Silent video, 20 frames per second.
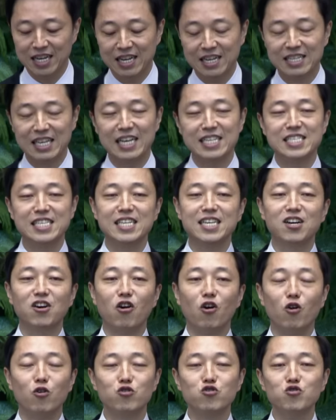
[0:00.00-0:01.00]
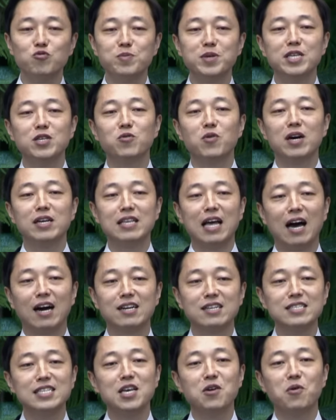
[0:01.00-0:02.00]
다시 거류민과
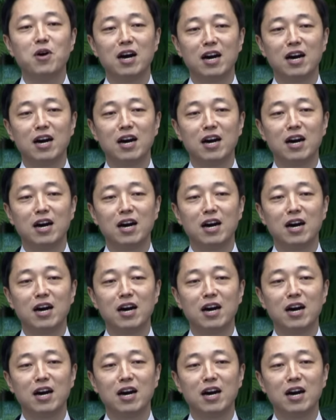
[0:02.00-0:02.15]
나그네와